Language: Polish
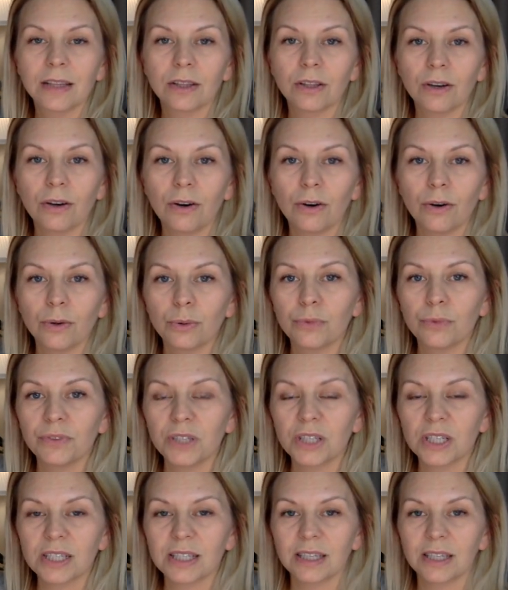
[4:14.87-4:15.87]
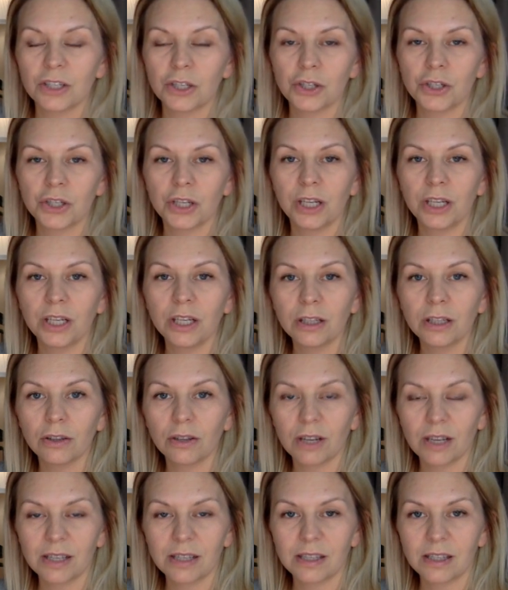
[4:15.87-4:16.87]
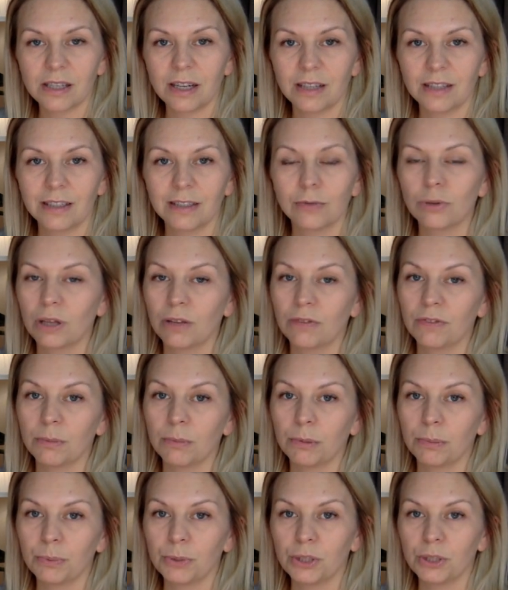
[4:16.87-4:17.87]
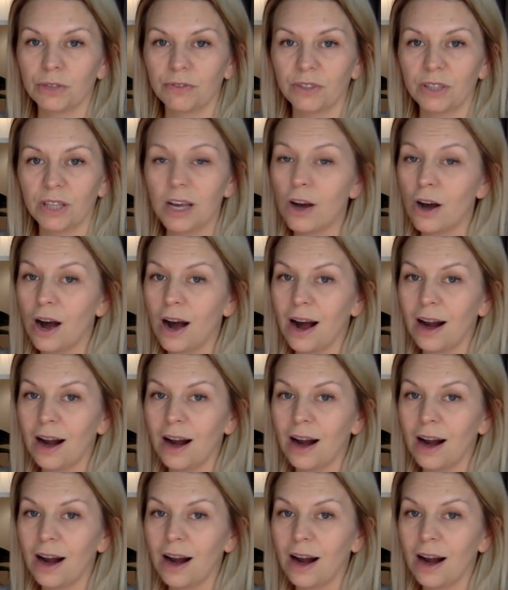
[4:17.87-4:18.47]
to również znajdziecie link do rejestracji tutaj w tym opisie wideo,